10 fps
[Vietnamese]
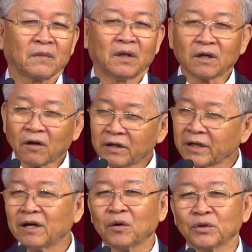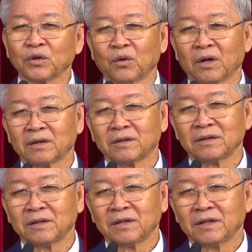thưa con dân của chúa
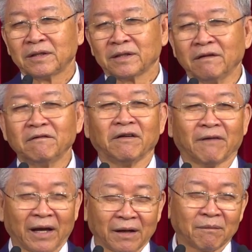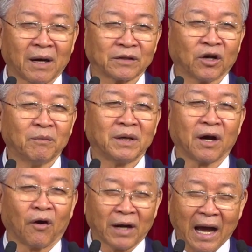Chính vì vậy mà tôi mới
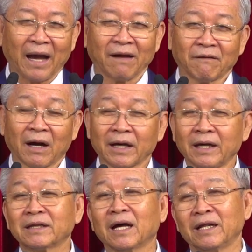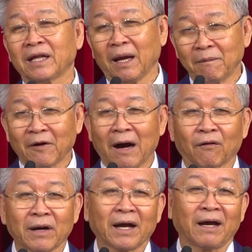ngồi lại và ký tên thêm vào
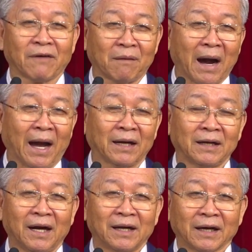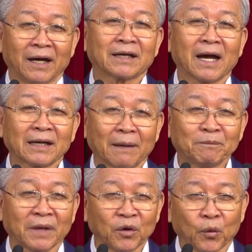các cái văn bản gửi các cấp
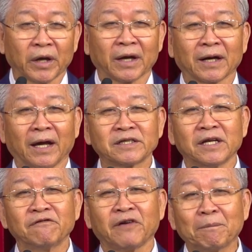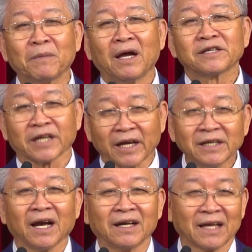chính quyền để xin phép xây
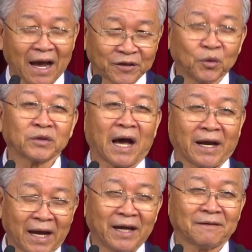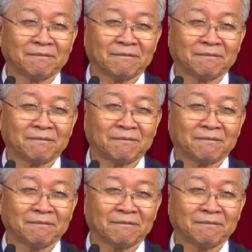dựng nhà chúa tại đây.